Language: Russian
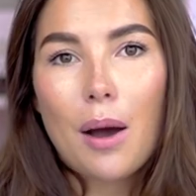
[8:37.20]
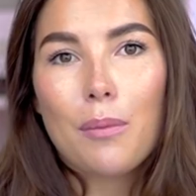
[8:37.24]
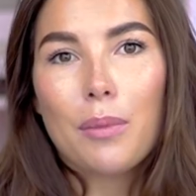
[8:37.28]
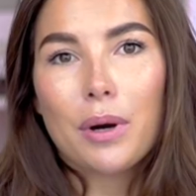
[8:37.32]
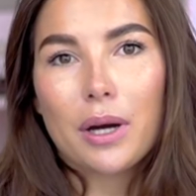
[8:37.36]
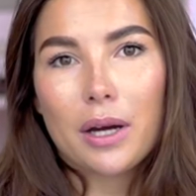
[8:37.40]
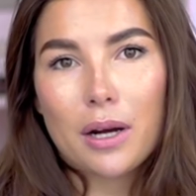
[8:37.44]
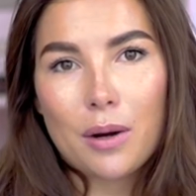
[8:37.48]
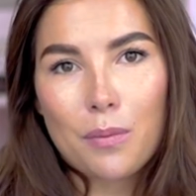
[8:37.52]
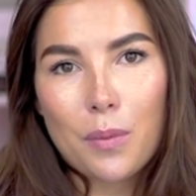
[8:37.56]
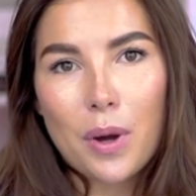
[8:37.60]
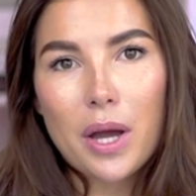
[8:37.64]
А
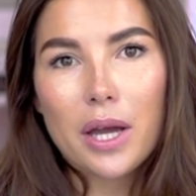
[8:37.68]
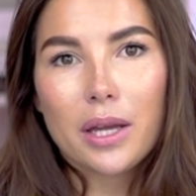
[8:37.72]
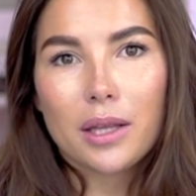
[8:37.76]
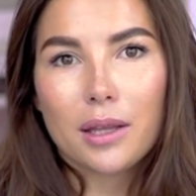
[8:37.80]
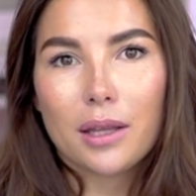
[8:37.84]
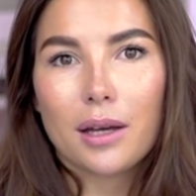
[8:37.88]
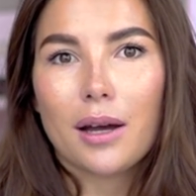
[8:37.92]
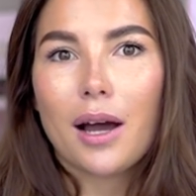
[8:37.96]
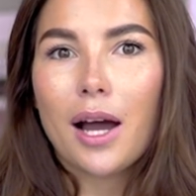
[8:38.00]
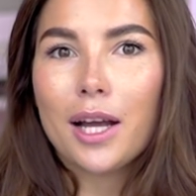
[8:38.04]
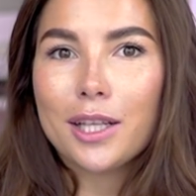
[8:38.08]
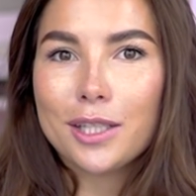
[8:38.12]
бахрома
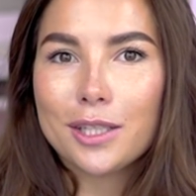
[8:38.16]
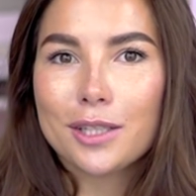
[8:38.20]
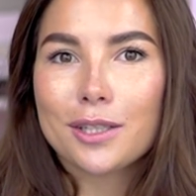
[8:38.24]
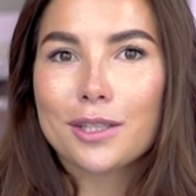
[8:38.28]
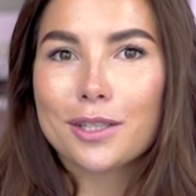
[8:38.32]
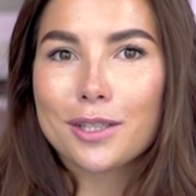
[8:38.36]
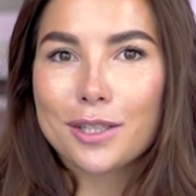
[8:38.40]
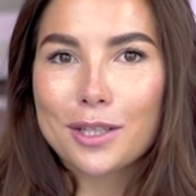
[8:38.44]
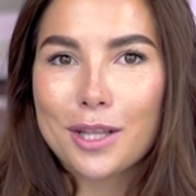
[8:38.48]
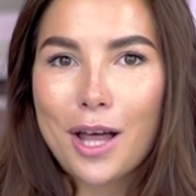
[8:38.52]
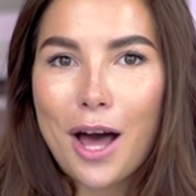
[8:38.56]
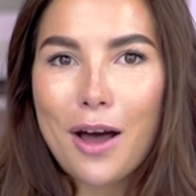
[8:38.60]
это один
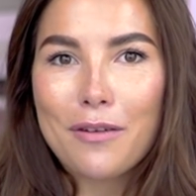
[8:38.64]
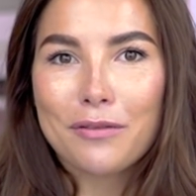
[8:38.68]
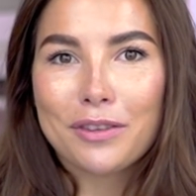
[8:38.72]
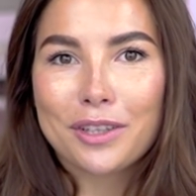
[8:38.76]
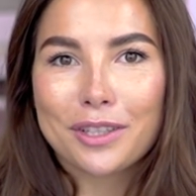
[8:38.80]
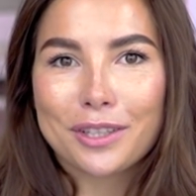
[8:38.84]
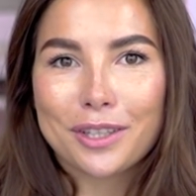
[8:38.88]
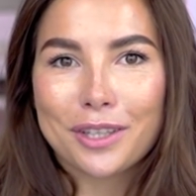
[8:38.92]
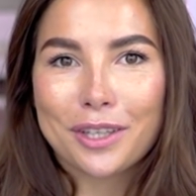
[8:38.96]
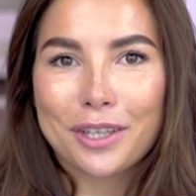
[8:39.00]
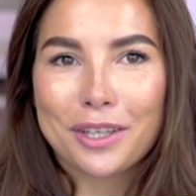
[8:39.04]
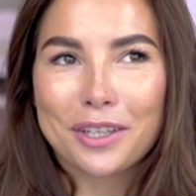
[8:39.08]
из
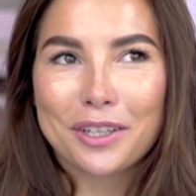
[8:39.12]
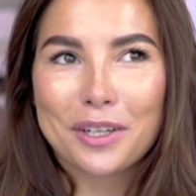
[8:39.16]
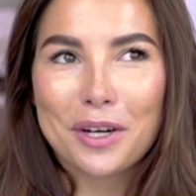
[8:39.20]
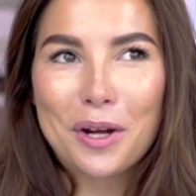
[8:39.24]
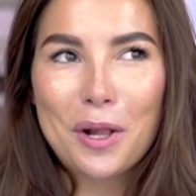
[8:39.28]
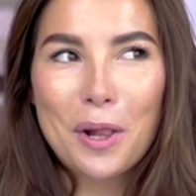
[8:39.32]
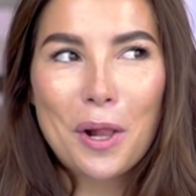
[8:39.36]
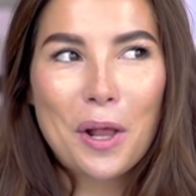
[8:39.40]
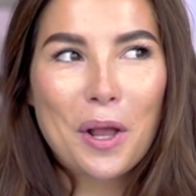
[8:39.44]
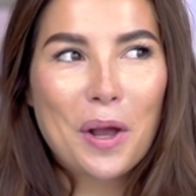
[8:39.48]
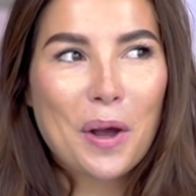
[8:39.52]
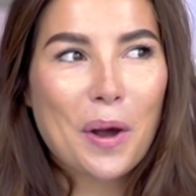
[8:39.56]
главных таких
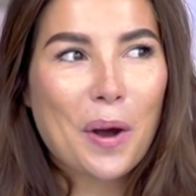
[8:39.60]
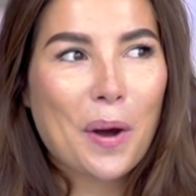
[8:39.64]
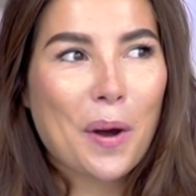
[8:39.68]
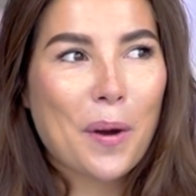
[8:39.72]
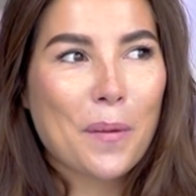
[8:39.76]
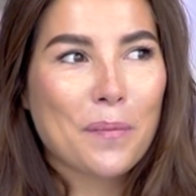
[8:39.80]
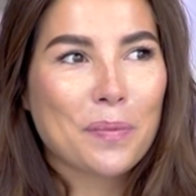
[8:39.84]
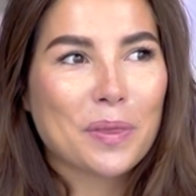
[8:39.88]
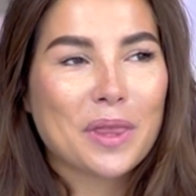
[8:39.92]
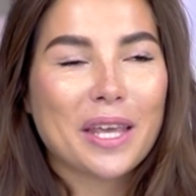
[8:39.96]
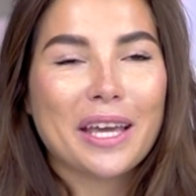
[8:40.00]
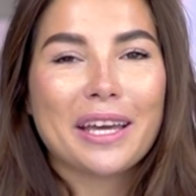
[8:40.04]

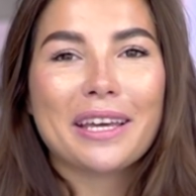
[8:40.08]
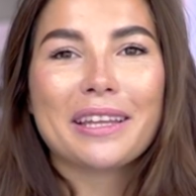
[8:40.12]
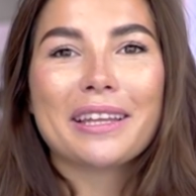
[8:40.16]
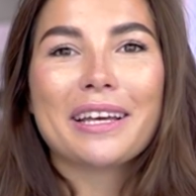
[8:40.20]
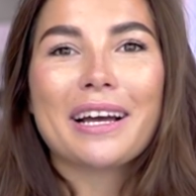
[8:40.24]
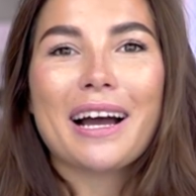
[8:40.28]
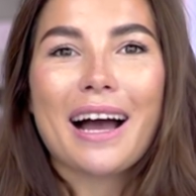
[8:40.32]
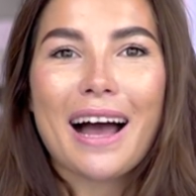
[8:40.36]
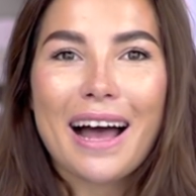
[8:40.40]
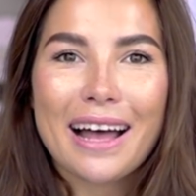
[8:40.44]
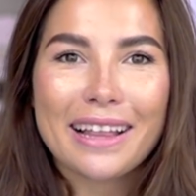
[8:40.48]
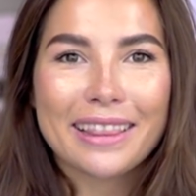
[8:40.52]
э,
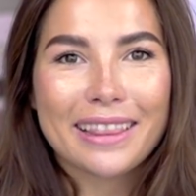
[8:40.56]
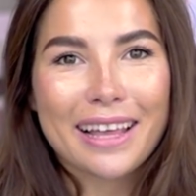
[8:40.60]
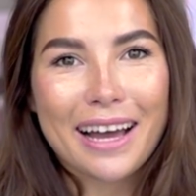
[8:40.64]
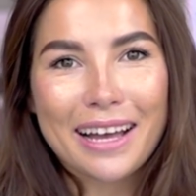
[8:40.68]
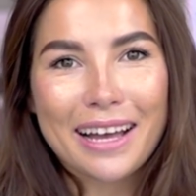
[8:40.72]
ДНК